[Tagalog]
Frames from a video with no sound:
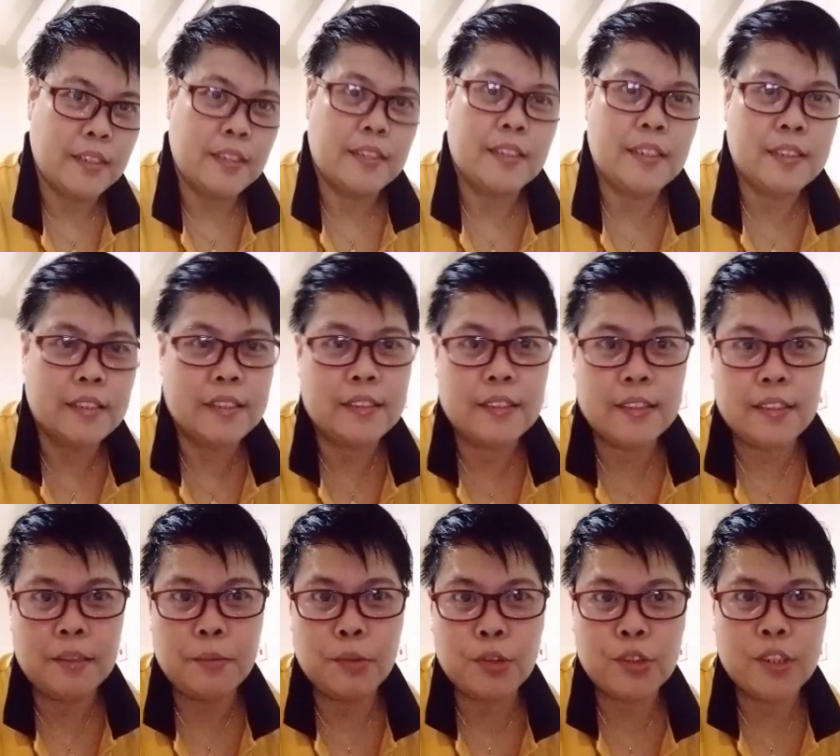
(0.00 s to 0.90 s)
this is
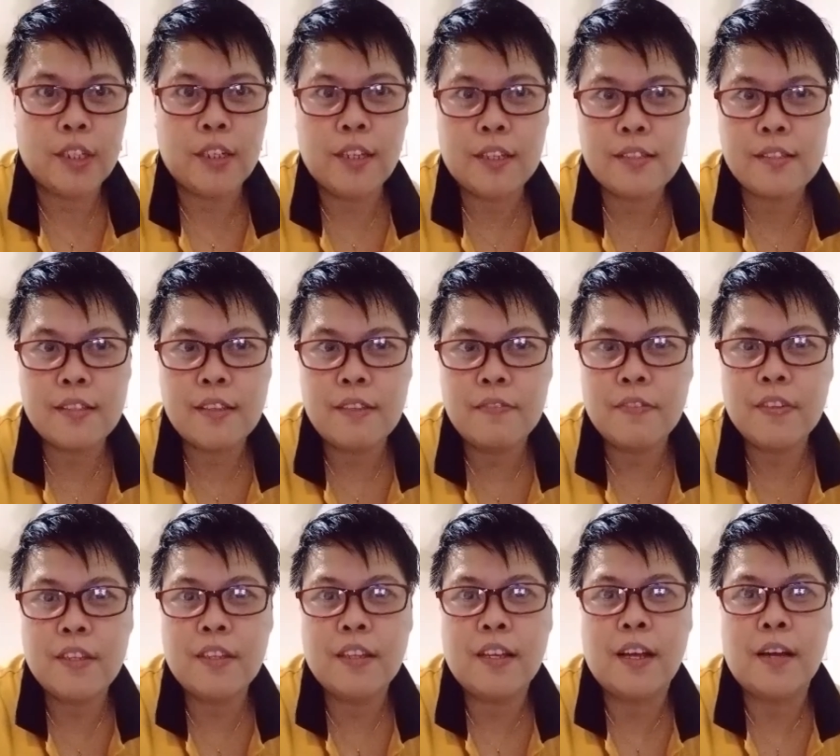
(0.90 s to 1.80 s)
Titi Bukso LH
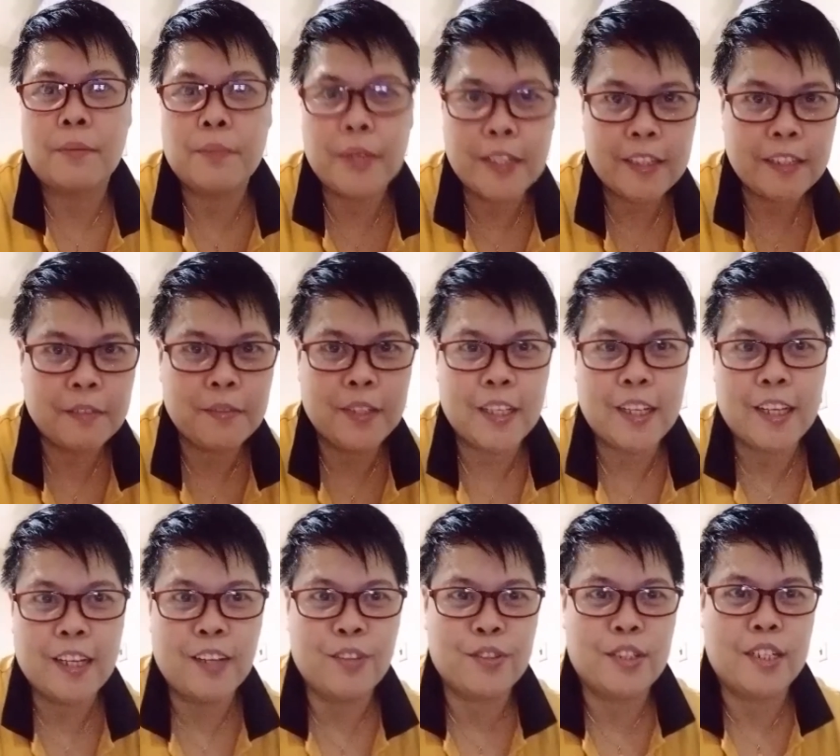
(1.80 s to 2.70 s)
TV uh, mega
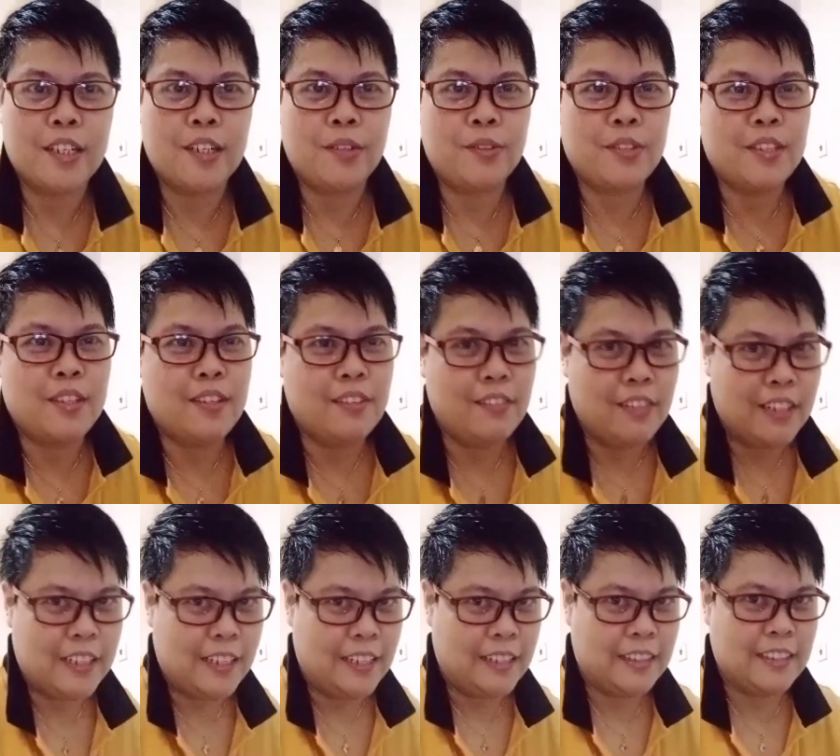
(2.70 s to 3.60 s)
mega lang shoutout sa inyo
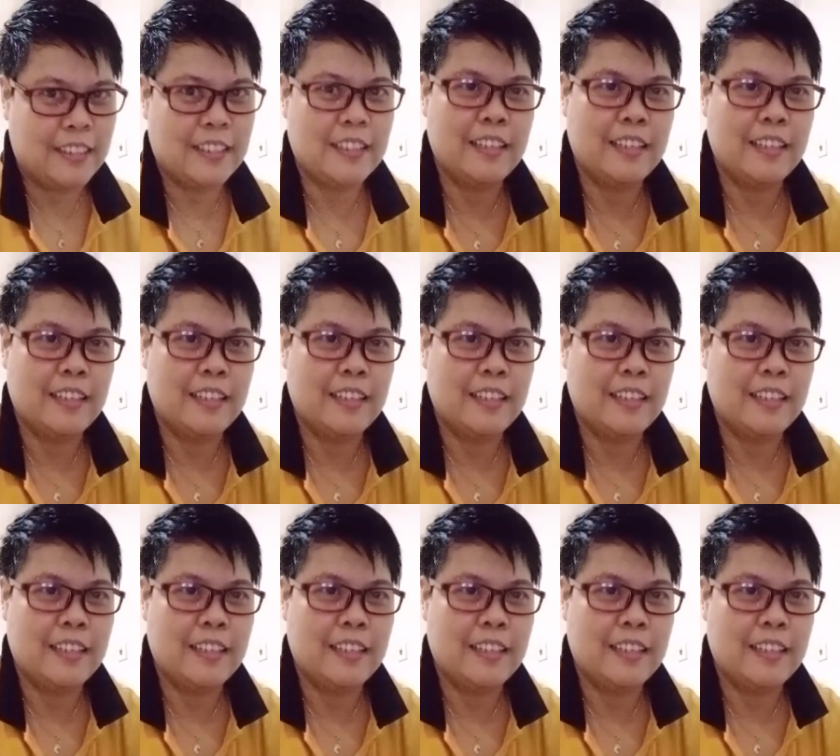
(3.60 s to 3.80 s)
lahat